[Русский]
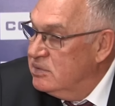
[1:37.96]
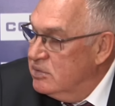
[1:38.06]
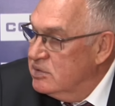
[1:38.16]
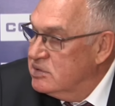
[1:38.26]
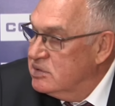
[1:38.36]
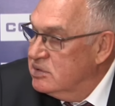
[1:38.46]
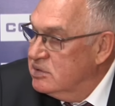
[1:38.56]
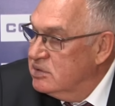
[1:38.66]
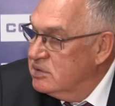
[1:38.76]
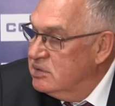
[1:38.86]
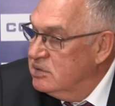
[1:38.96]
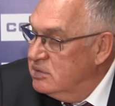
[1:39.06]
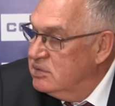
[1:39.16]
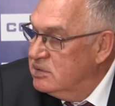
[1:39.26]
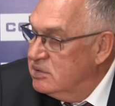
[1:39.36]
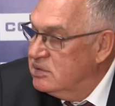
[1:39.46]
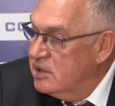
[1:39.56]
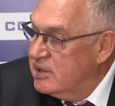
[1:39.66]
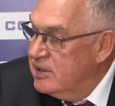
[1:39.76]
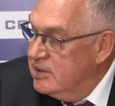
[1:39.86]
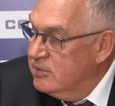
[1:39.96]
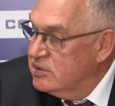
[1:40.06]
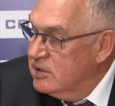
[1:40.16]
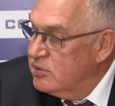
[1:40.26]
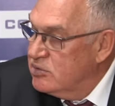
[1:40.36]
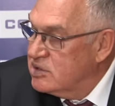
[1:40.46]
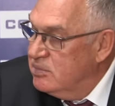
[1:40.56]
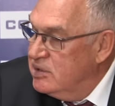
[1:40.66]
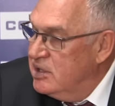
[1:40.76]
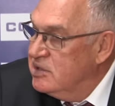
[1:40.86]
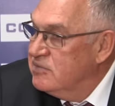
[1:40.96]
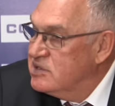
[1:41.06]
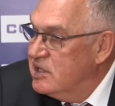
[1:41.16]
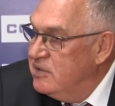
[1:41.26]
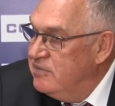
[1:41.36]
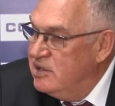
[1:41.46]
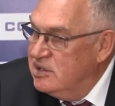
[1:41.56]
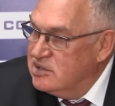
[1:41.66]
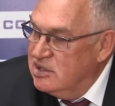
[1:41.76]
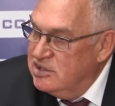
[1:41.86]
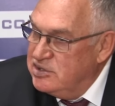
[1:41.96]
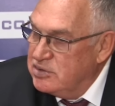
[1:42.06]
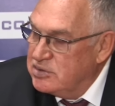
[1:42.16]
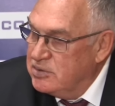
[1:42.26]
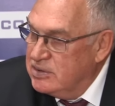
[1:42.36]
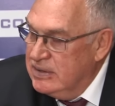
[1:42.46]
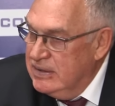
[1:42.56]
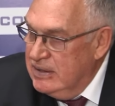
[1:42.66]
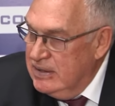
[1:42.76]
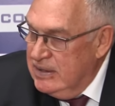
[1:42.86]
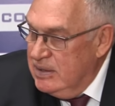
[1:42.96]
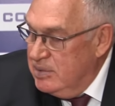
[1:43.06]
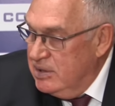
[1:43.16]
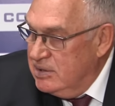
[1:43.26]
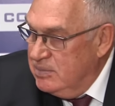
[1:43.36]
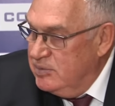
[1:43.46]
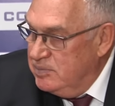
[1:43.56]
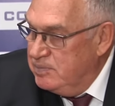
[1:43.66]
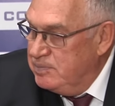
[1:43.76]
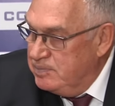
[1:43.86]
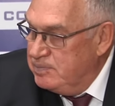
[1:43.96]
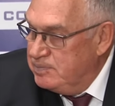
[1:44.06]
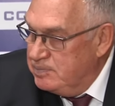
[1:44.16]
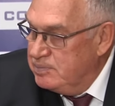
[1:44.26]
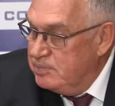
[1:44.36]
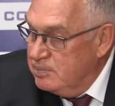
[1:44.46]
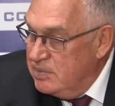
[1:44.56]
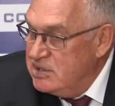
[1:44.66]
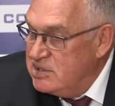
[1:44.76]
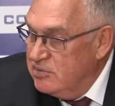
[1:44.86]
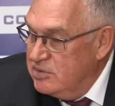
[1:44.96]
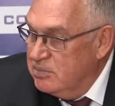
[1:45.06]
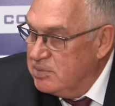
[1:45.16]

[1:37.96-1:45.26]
То есть э, такая вот нагрузка была, не восстановились или еще что-то. Поэтому мы сегодня